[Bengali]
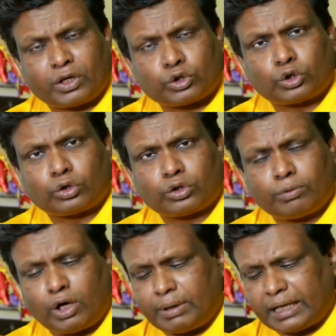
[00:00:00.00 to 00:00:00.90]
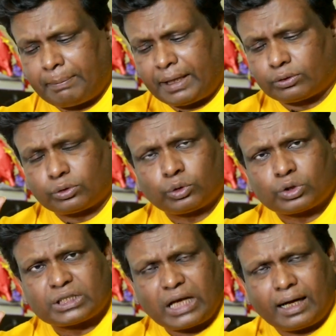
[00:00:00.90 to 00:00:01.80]
সতেরোতম ওভারে মাত্র
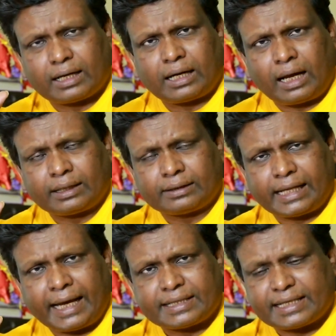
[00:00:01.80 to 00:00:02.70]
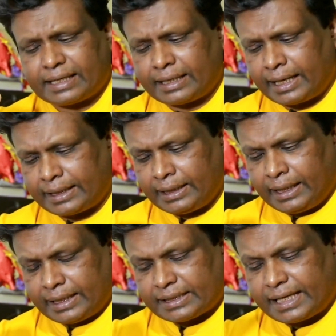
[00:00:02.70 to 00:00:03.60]
চার রান দেয় চেন্নাই
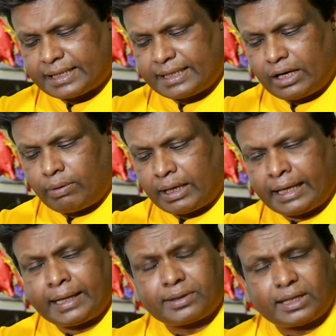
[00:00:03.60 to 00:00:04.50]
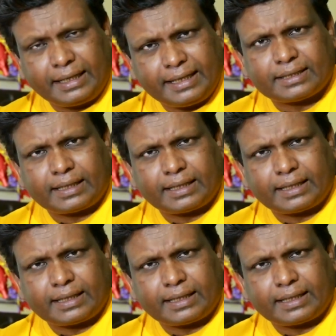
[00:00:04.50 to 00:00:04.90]
শেষ তিন ওভারে তিরিশ